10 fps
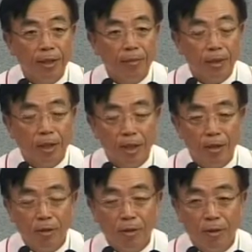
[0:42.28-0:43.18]
뭐 잘
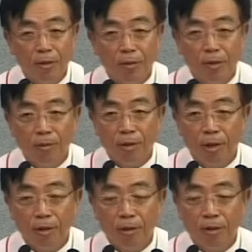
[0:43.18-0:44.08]
아시는 것처럼 지금
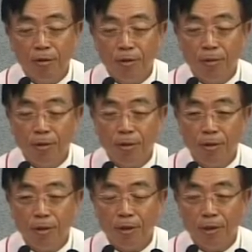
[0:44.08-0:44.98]
여객선이
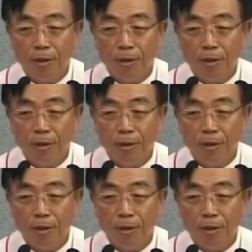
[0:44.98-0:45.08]
뒤집혀져서